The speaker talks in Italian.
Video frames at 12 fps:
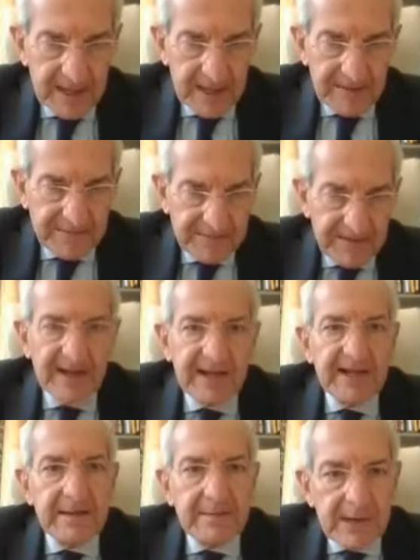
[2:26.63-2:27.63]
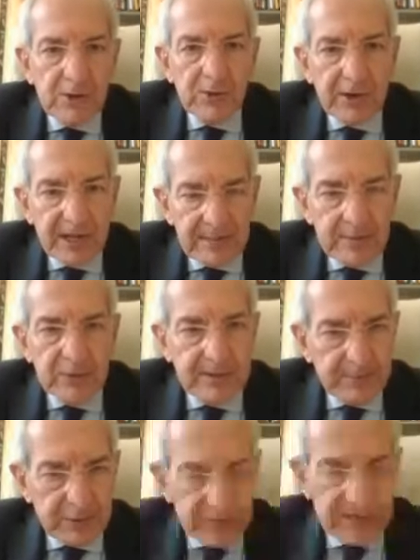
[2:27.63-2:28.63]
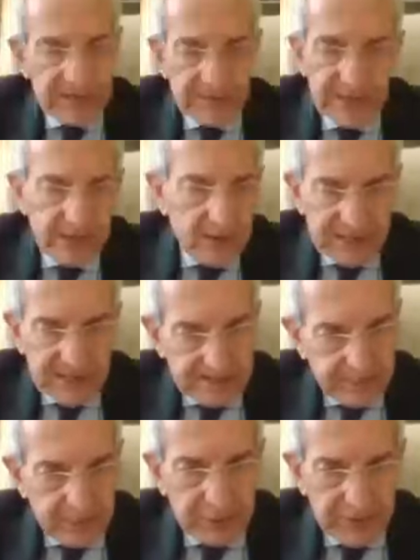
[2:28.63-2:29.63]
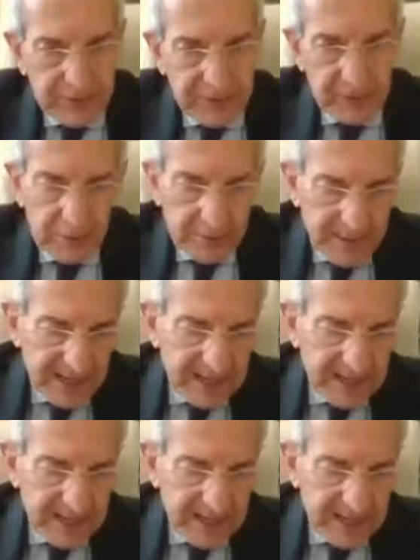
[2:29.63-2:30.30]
e farle nel migliore dei modi possibili. Questo è il punto di fondo, perché